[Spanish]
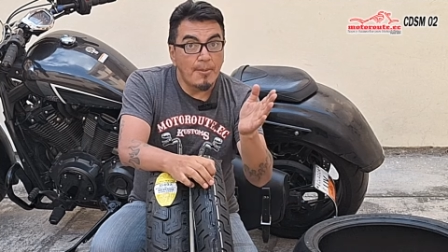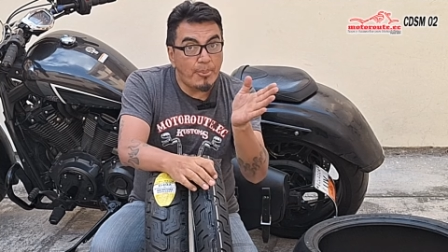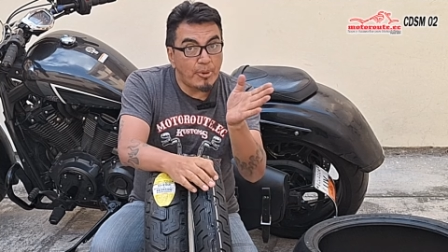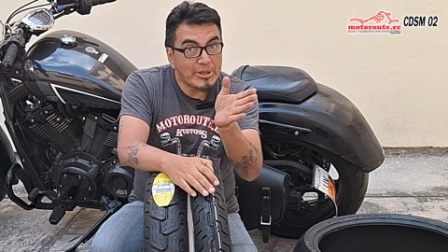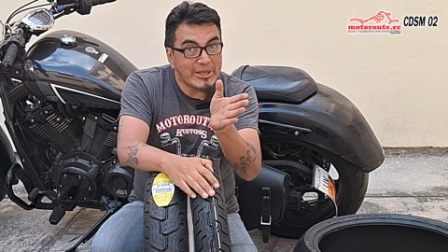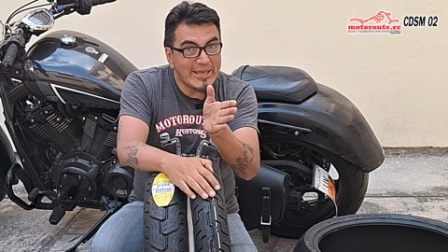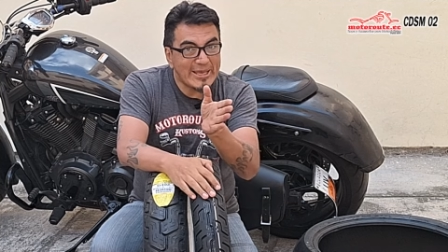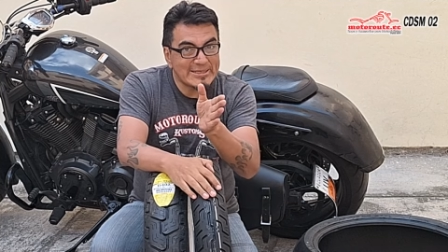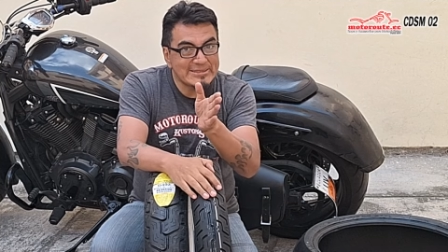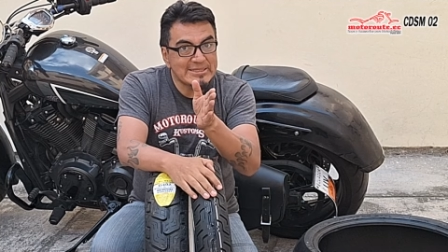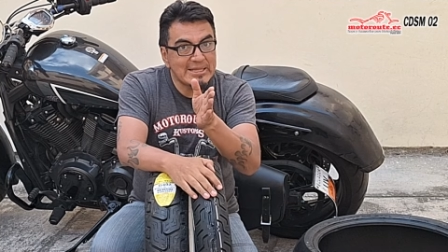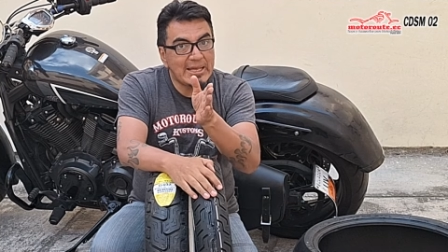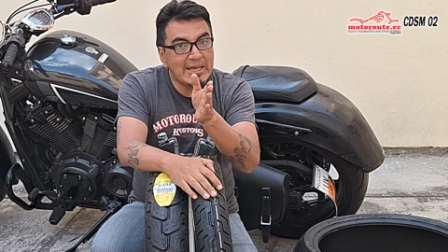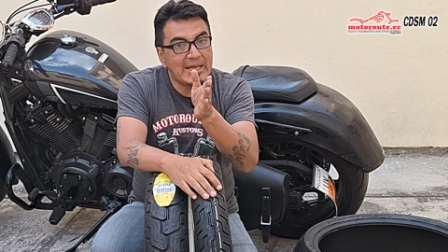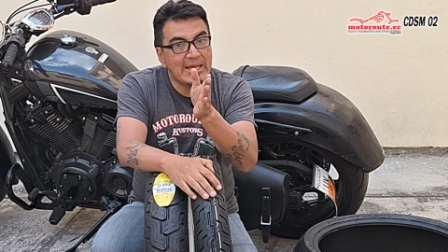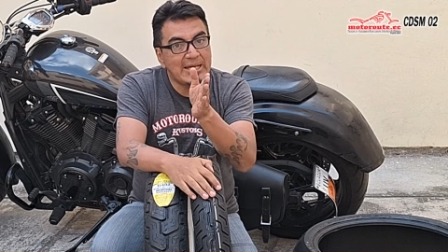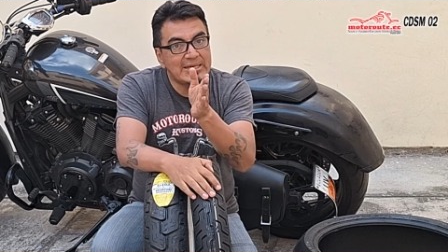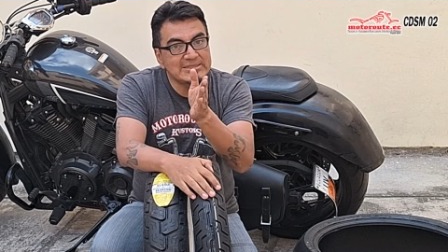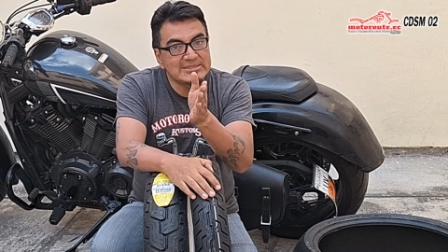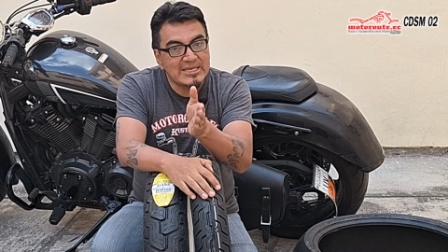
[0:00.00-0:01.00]
porque es
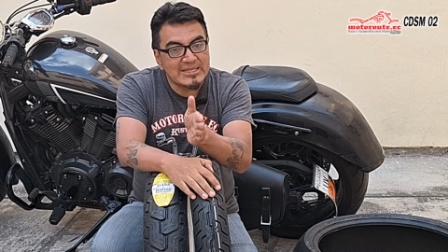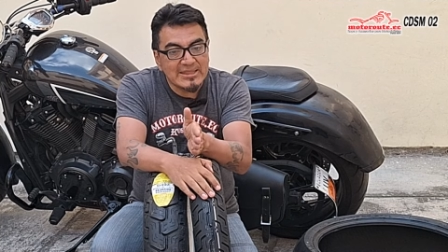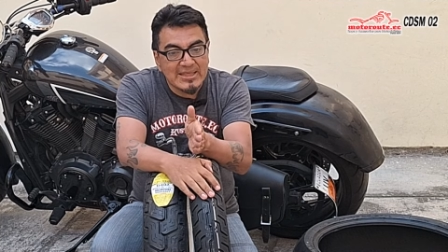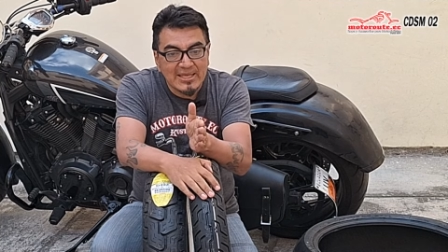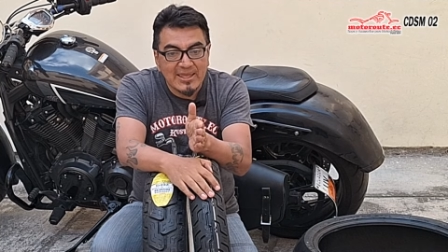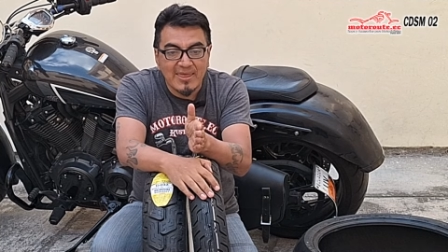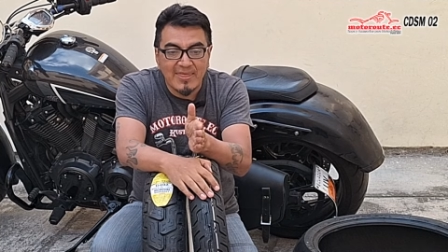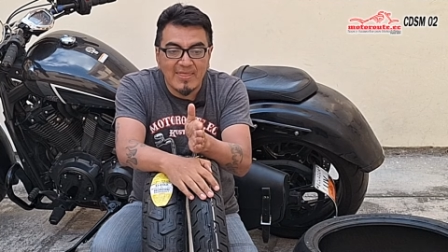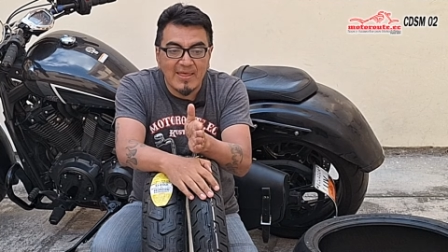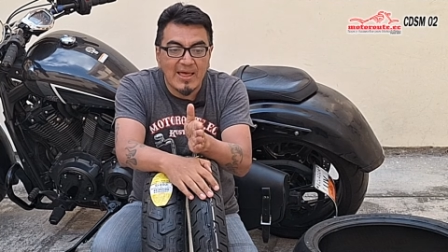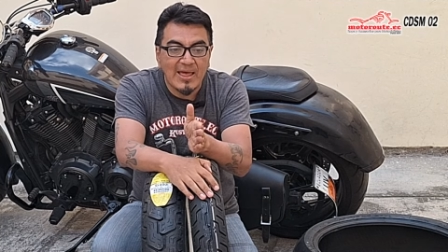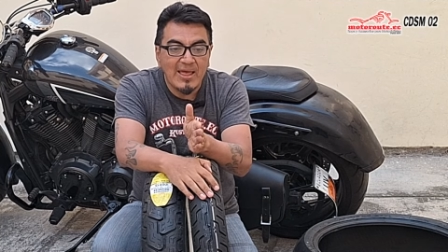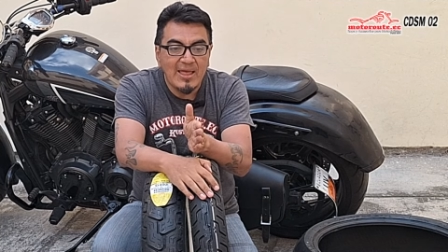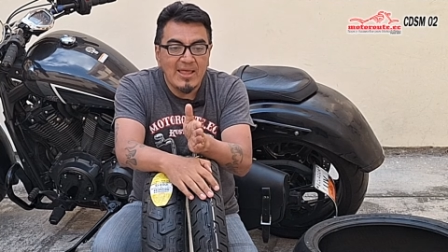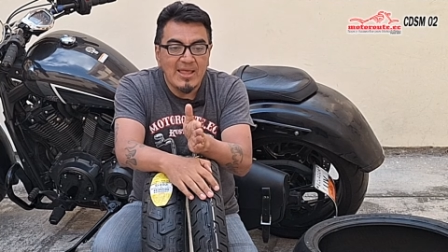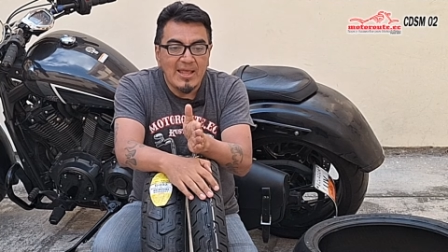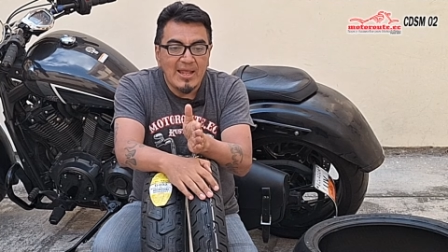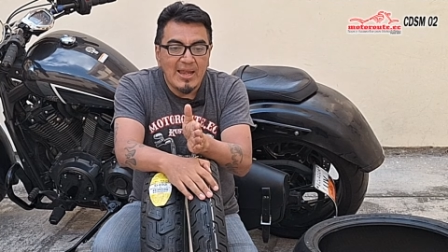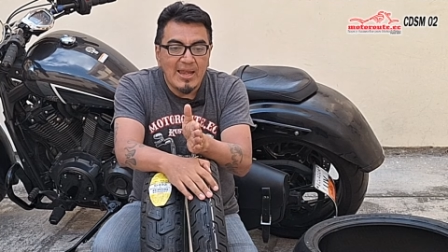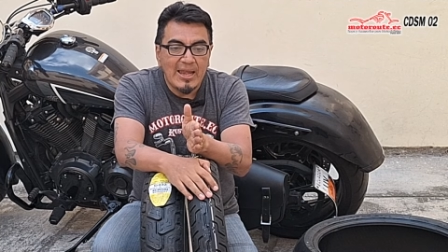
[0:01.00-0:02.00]
la llanta que da
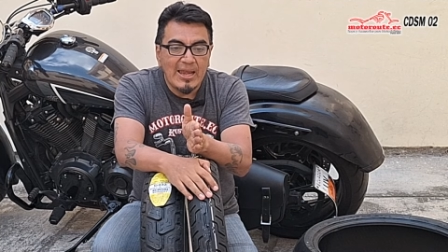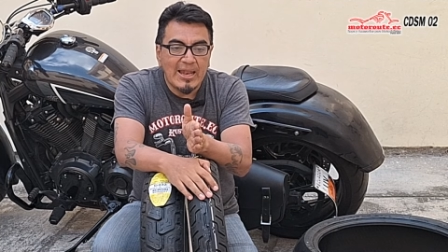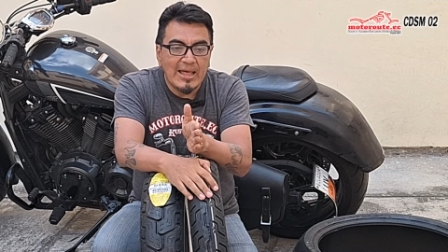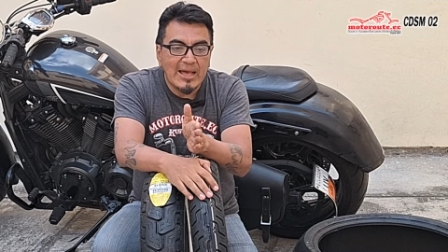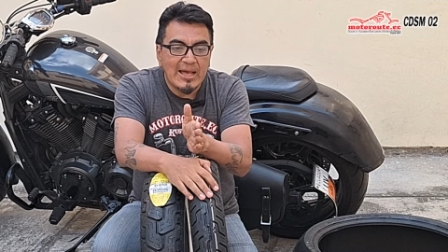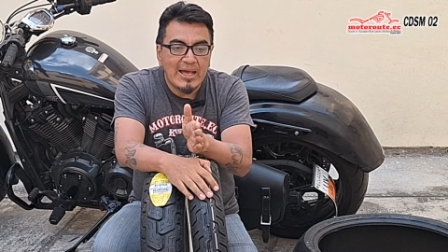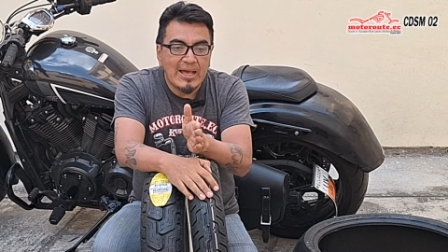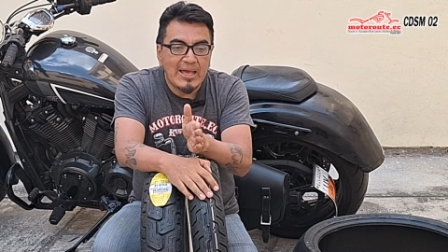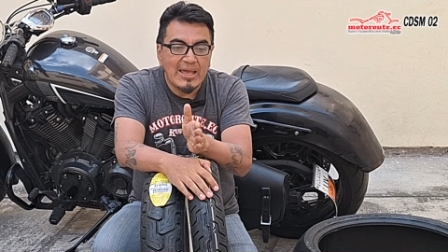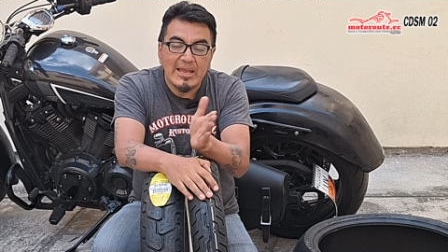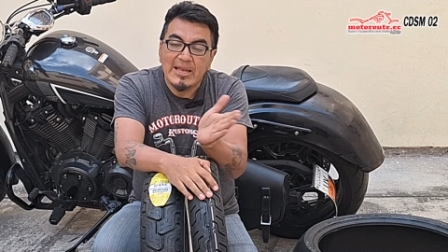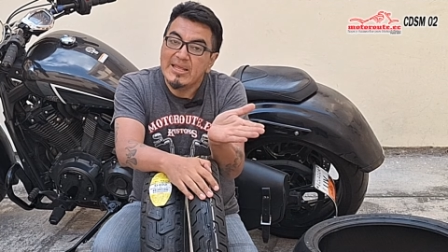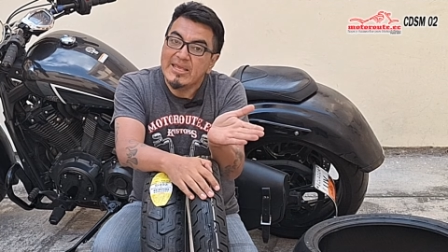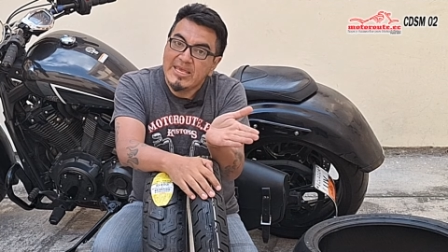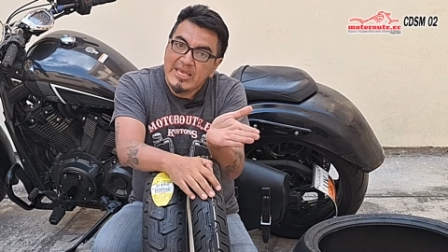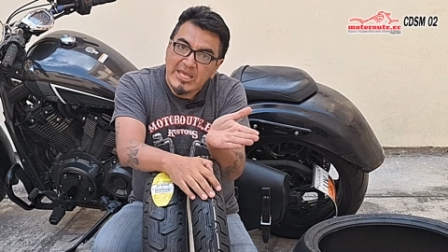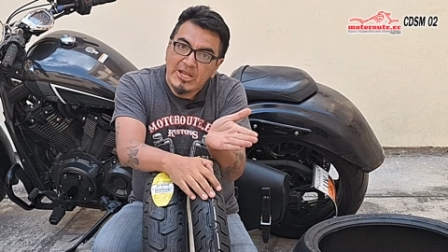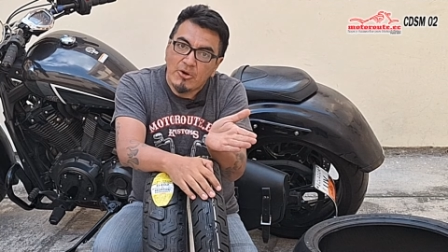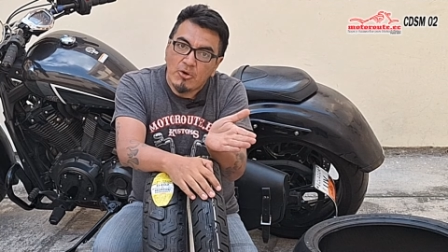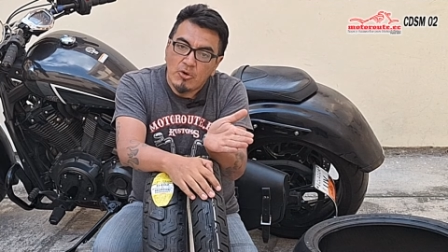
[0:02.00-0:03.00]
el
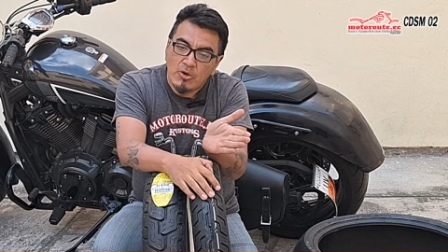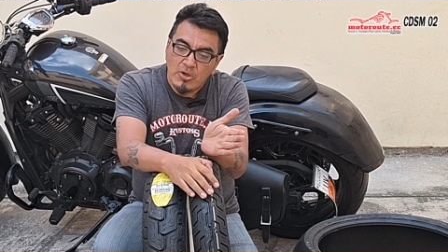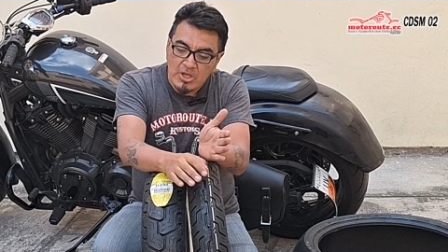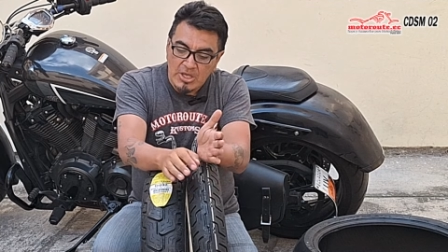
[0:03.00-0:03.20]
giro.